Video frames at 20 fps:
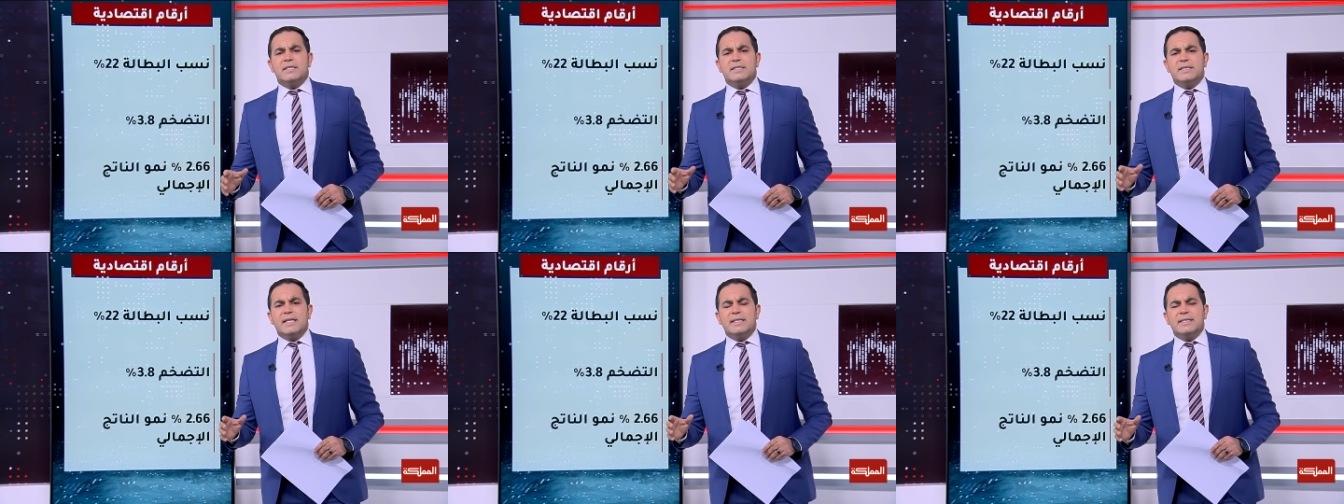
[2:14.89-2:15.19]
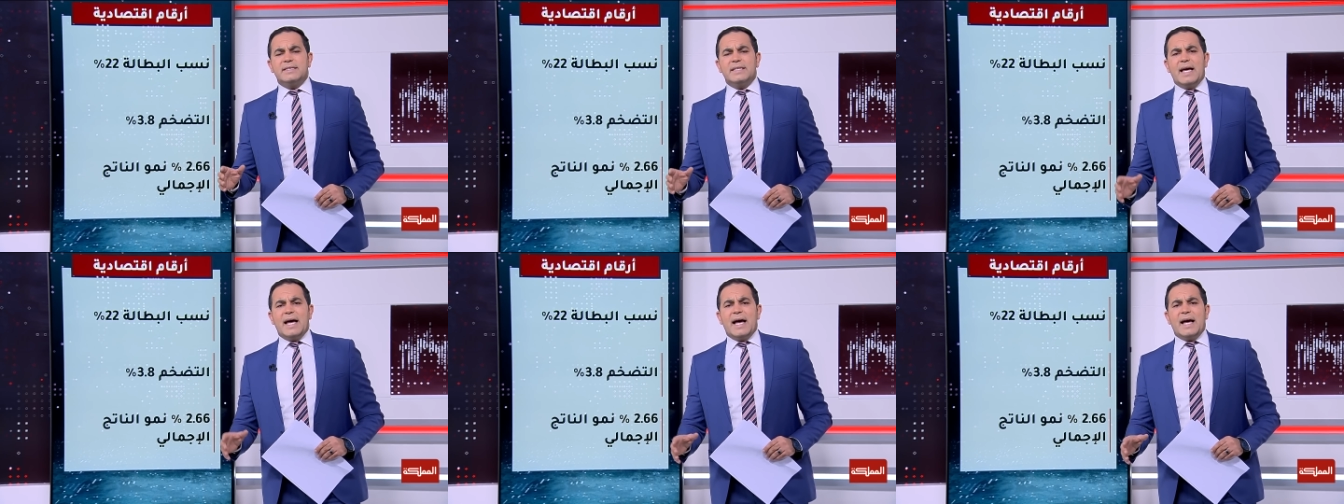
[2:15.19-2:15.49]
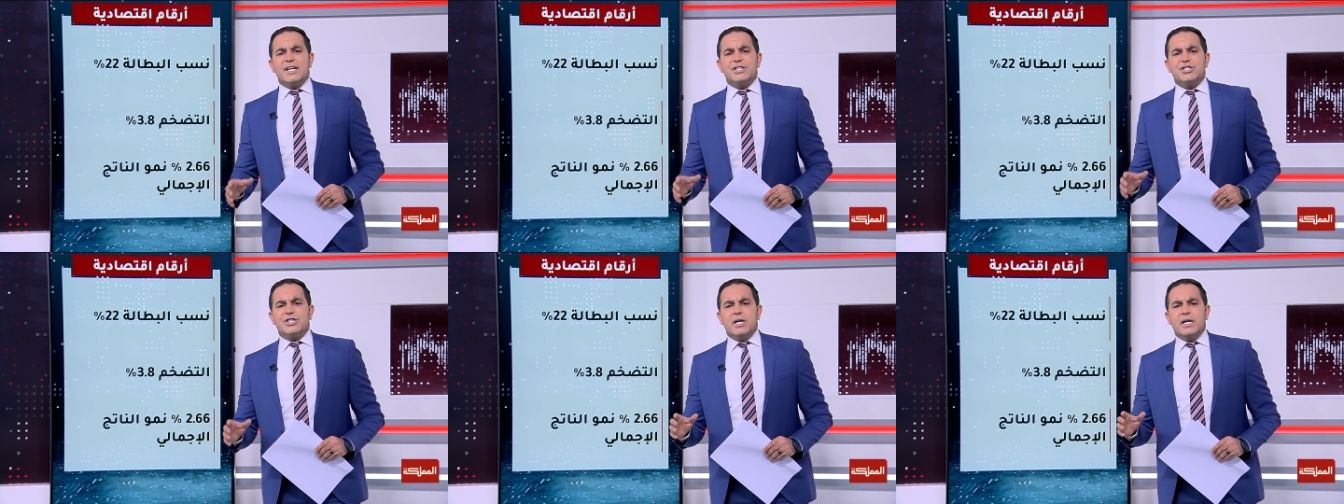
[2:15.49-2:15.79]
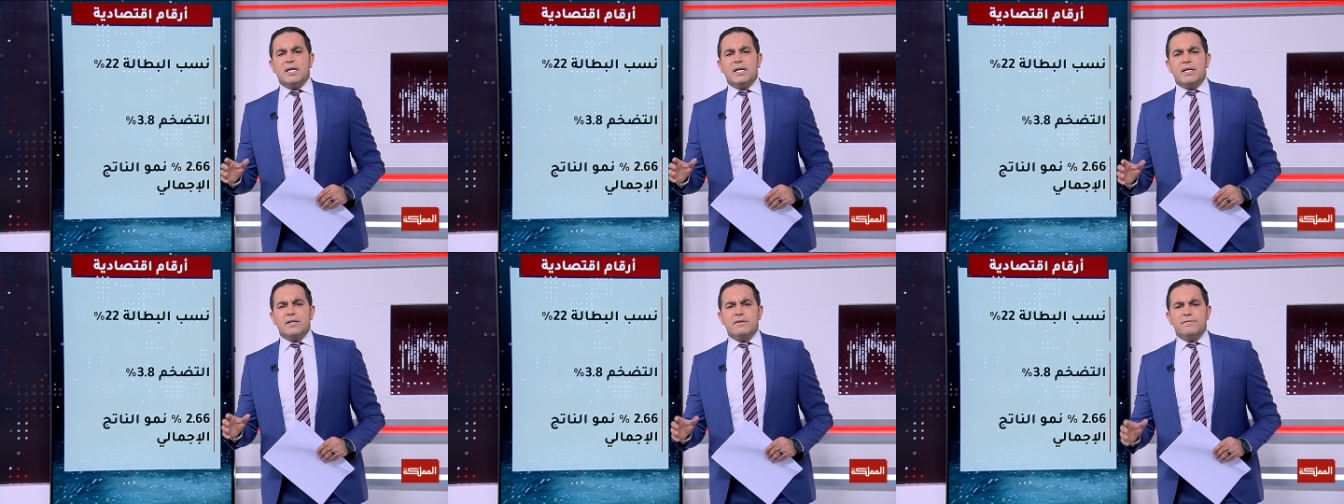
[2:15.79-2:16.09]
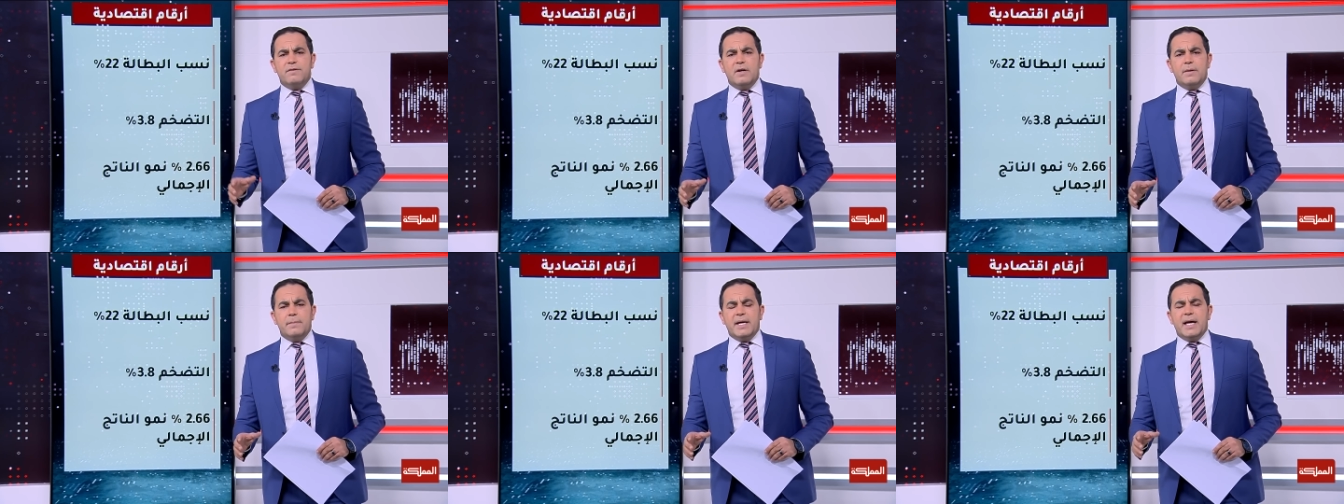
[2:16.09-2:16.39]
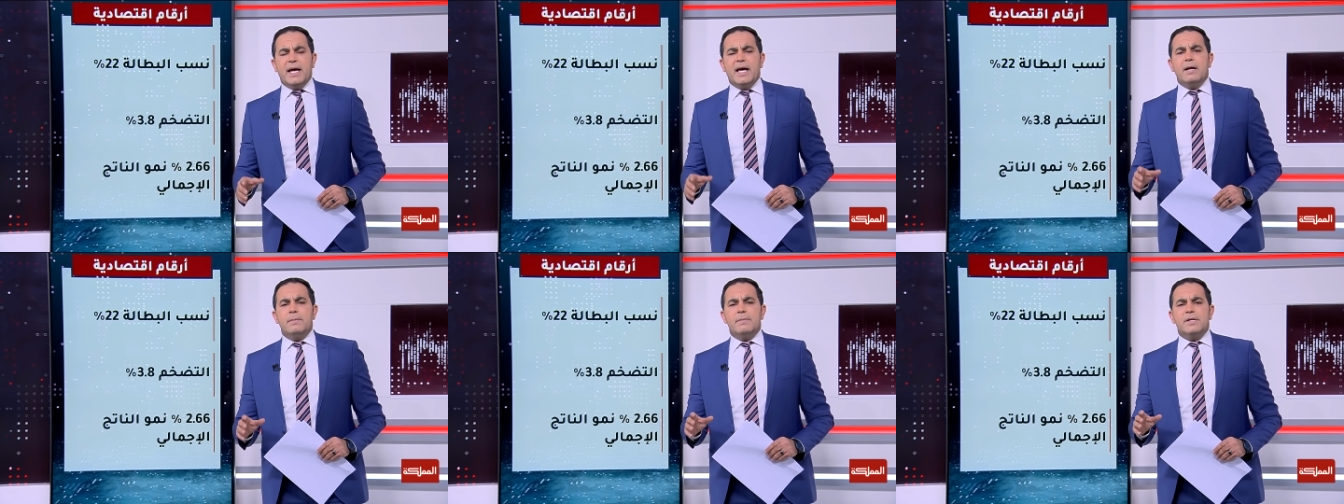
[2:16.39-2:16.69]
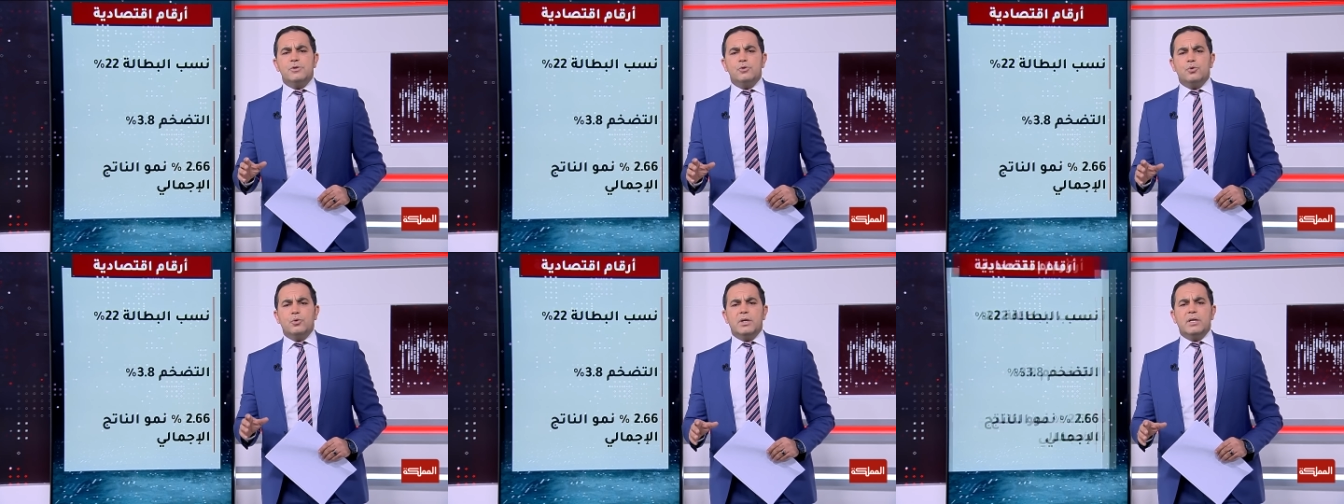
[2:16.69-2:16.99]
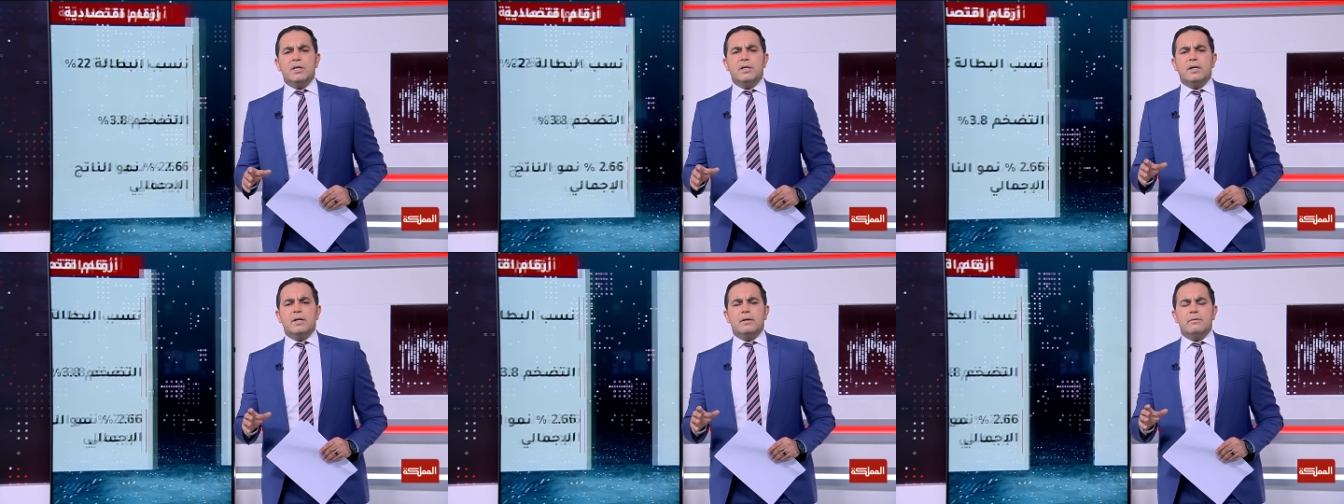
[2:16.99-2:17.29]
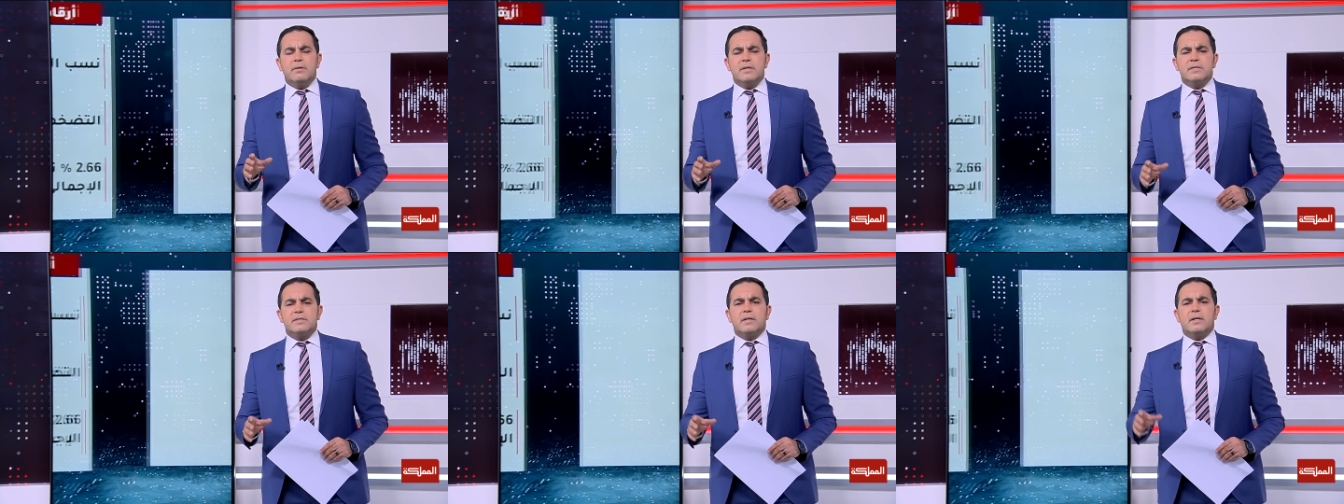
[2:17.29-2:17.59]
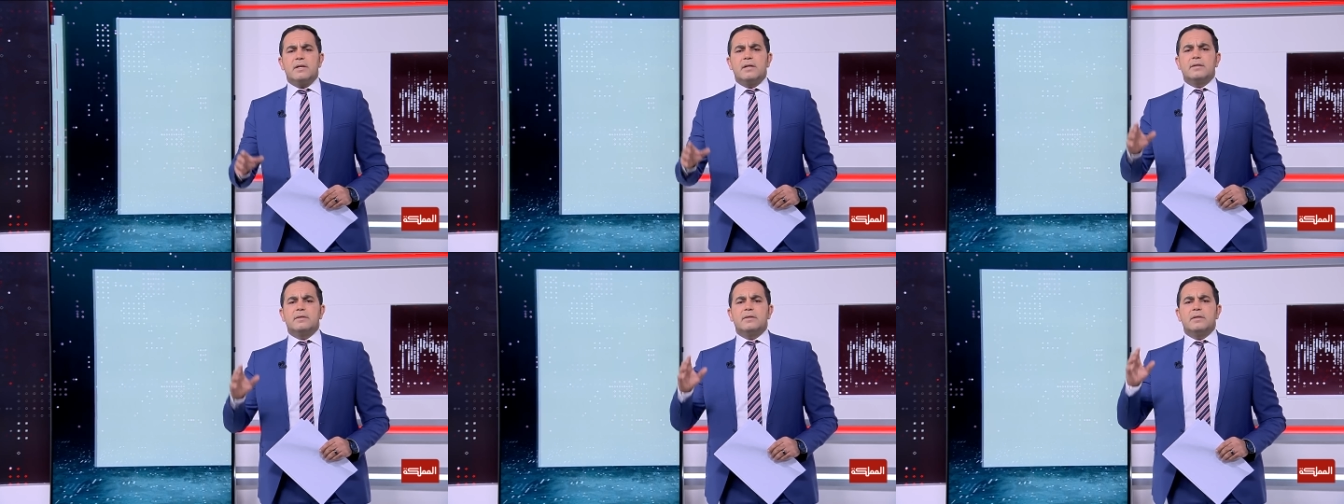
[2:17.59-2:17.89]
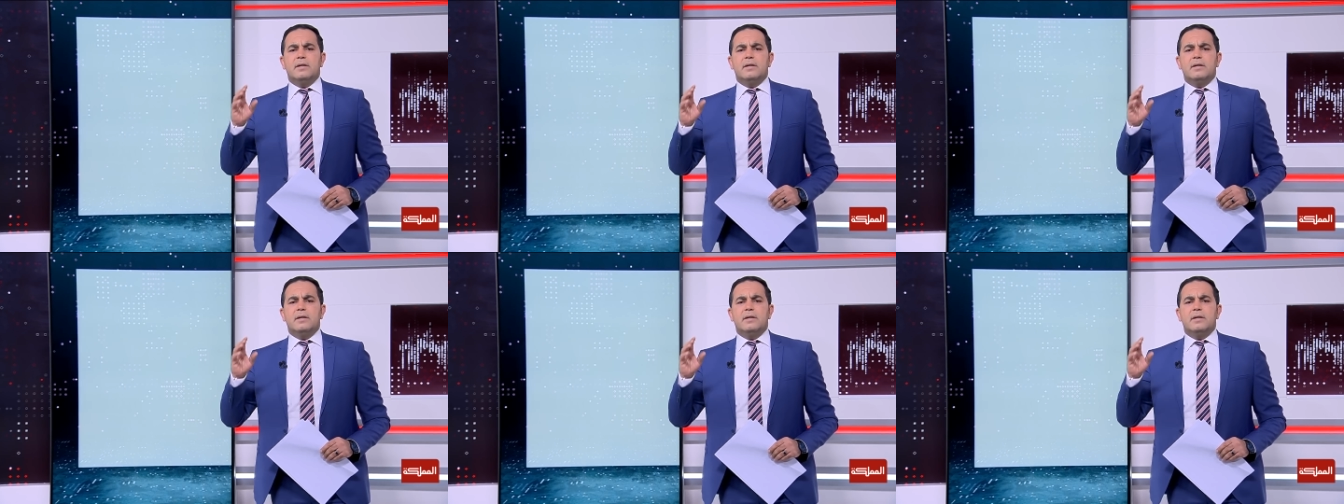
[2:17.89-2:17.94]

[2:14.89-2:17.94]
2.6 أعشار في المئة المديونية وصلت